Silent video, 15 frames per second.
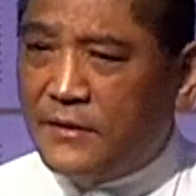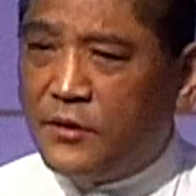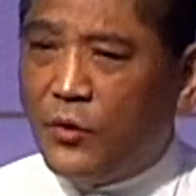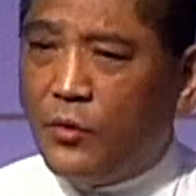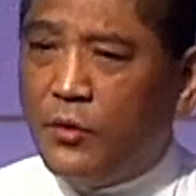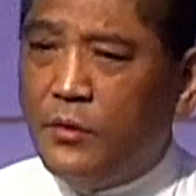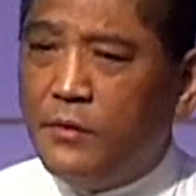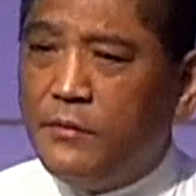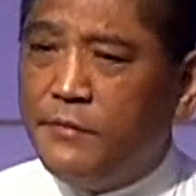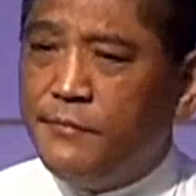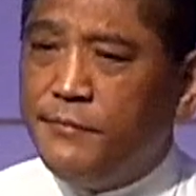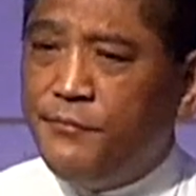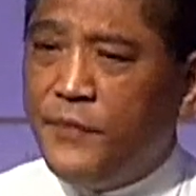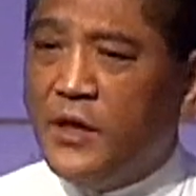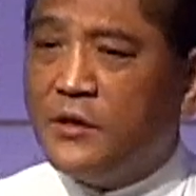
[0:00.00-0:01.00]
的时候，
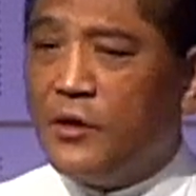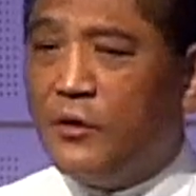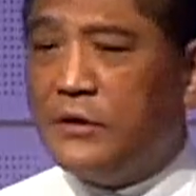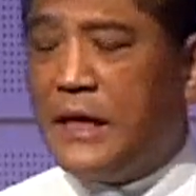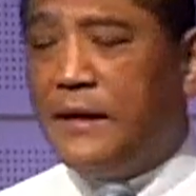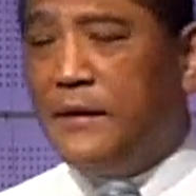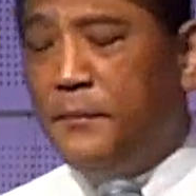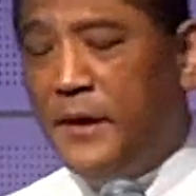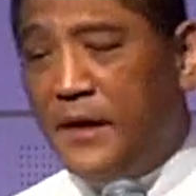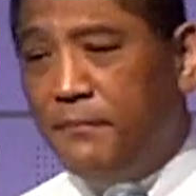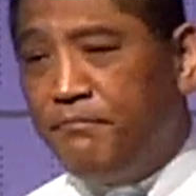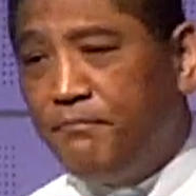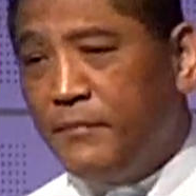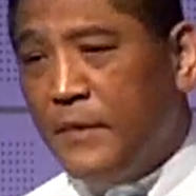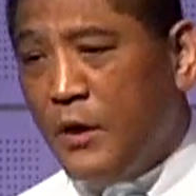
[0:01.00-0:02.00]
那时候在那边
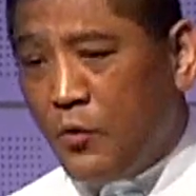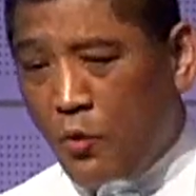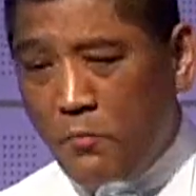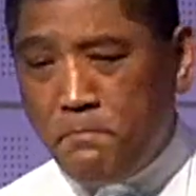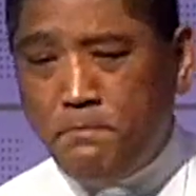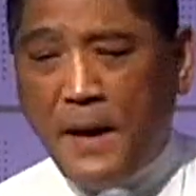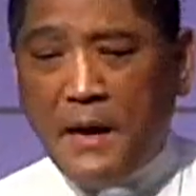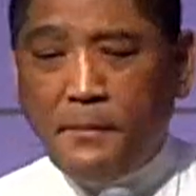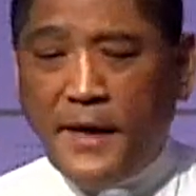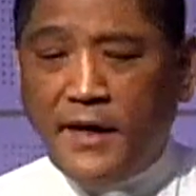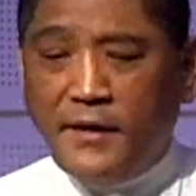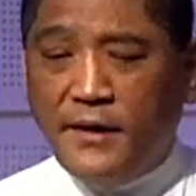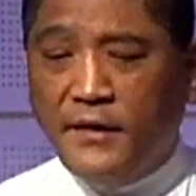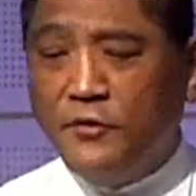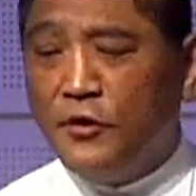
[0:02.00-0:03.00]
我们帮派的
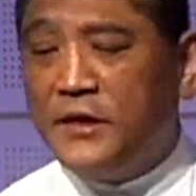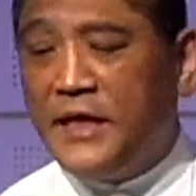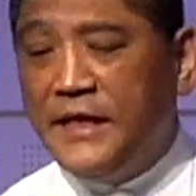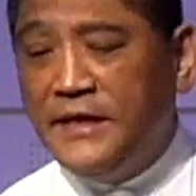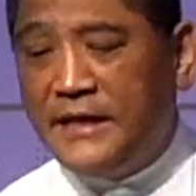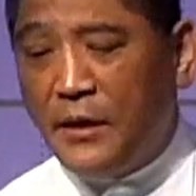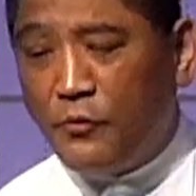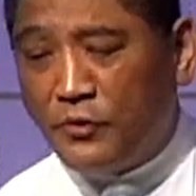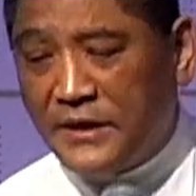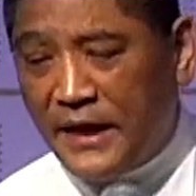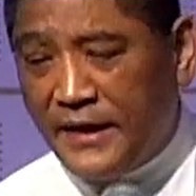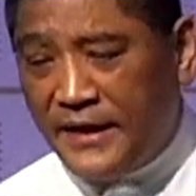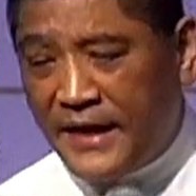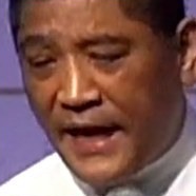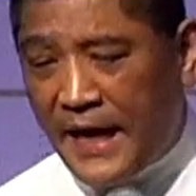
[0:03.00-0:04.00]
人就听见我在
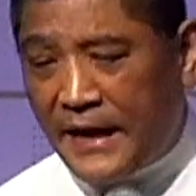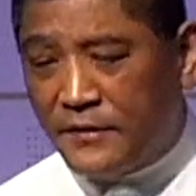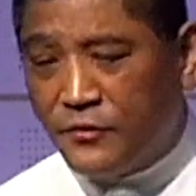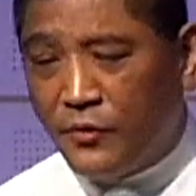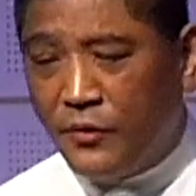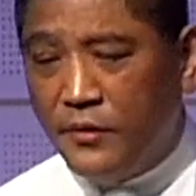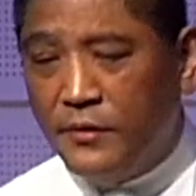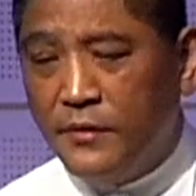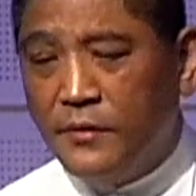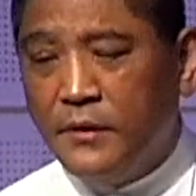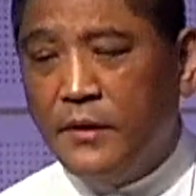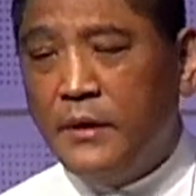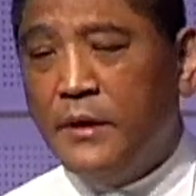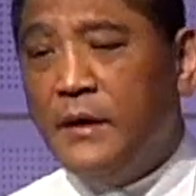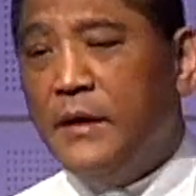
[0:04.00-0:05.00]
那里喊说。
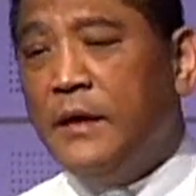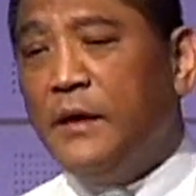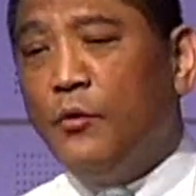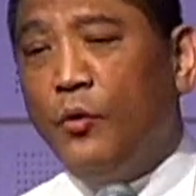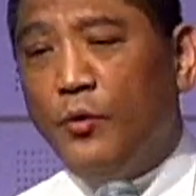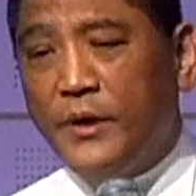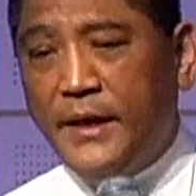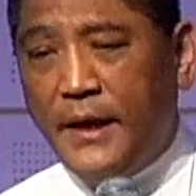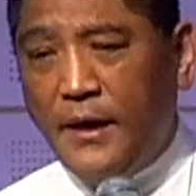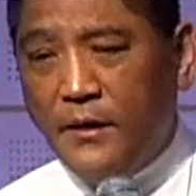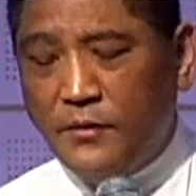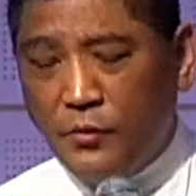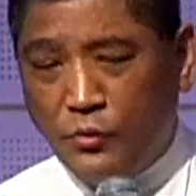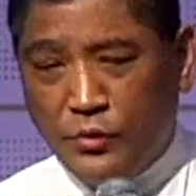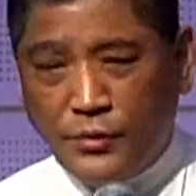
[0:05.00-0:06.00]

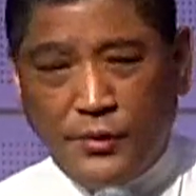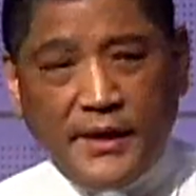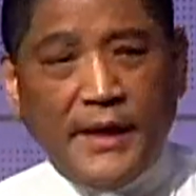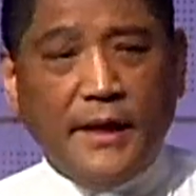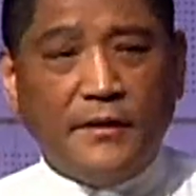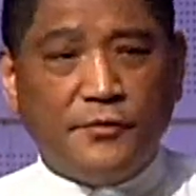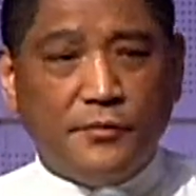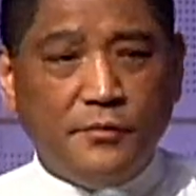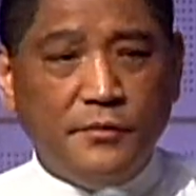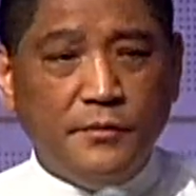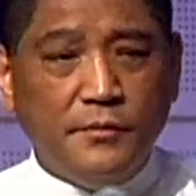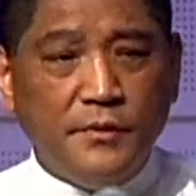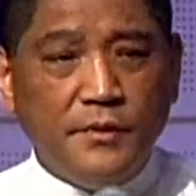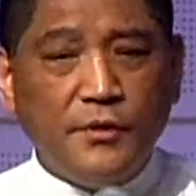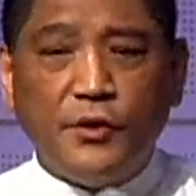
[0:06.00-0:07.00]
我说耶稣，
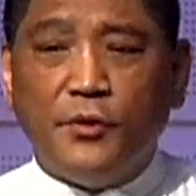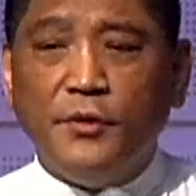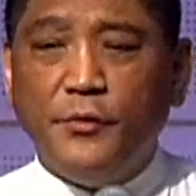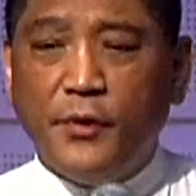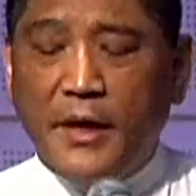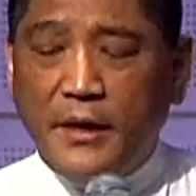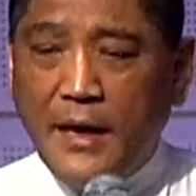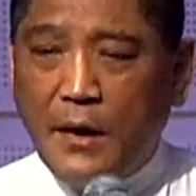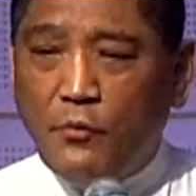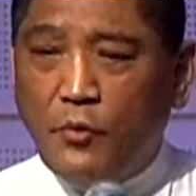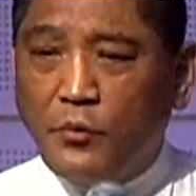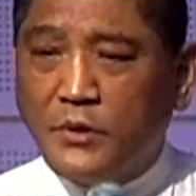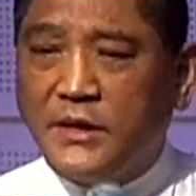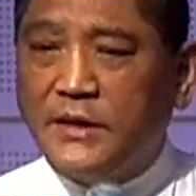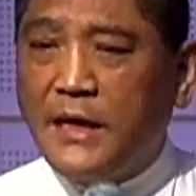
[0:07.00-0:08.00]
求你原谅我，
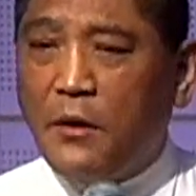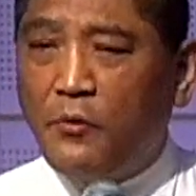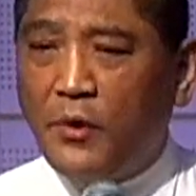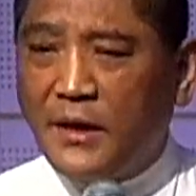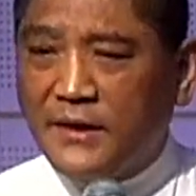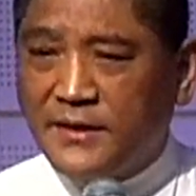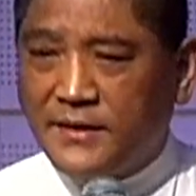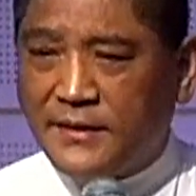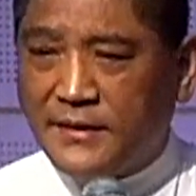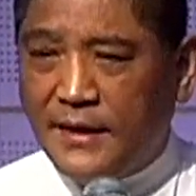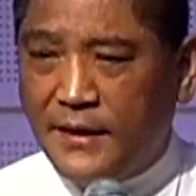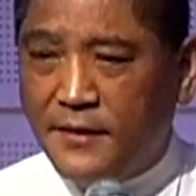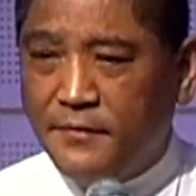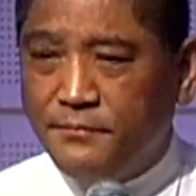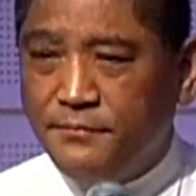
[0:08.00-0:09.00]
我知道我要死
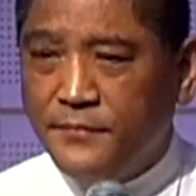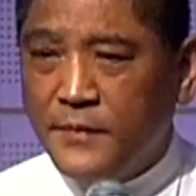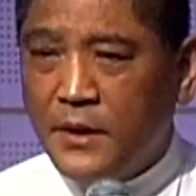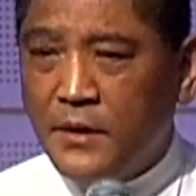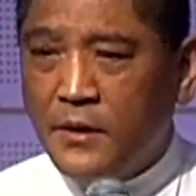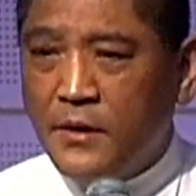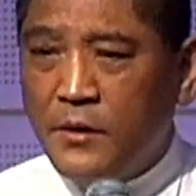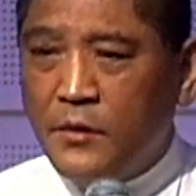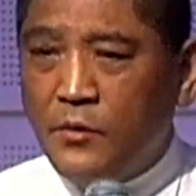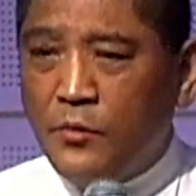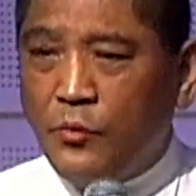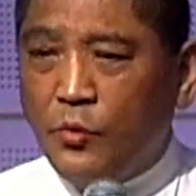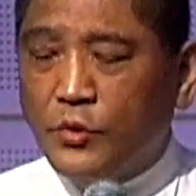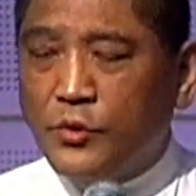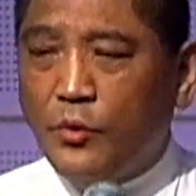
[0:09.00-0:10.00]
了。
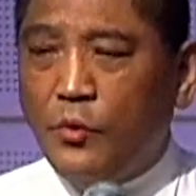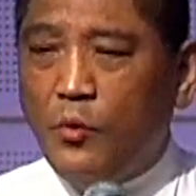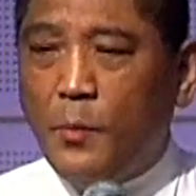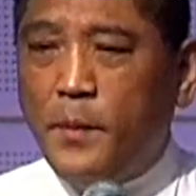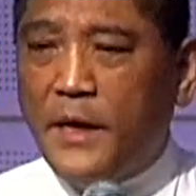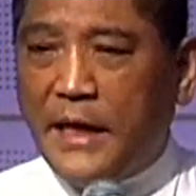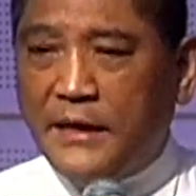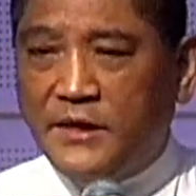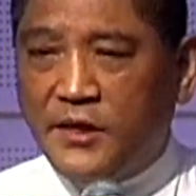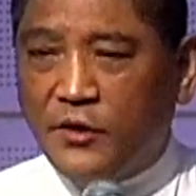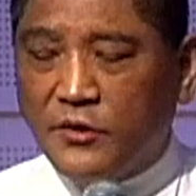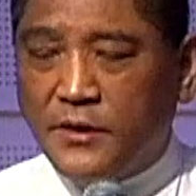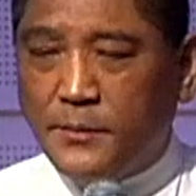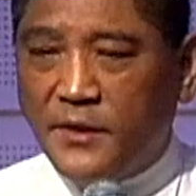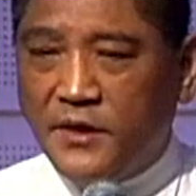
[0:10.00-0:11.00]
我说我不敢求
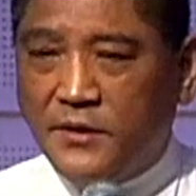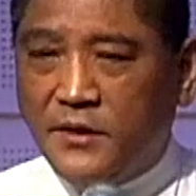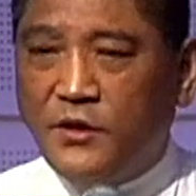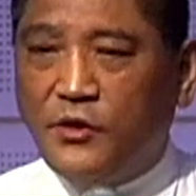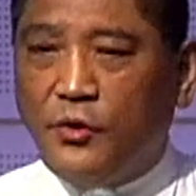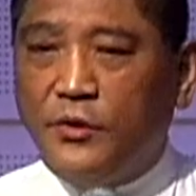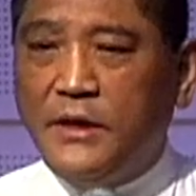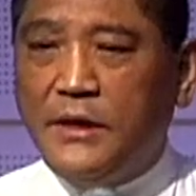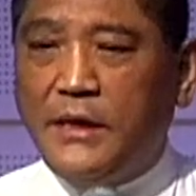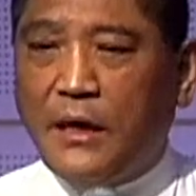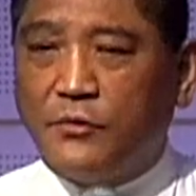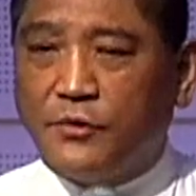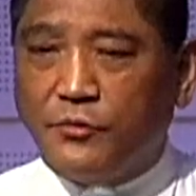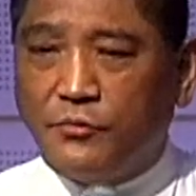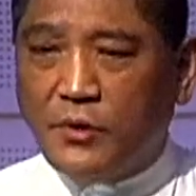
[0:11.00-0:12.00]
什么，只求你
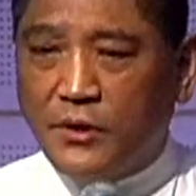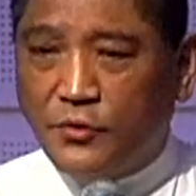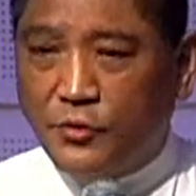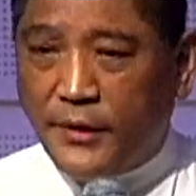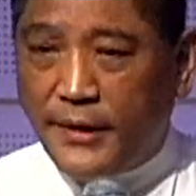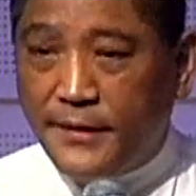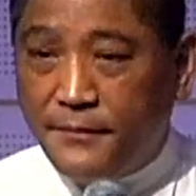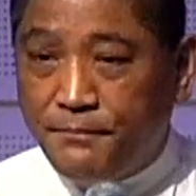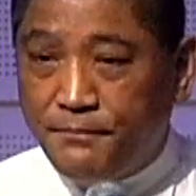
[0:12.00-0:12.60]
饶恕我的罪。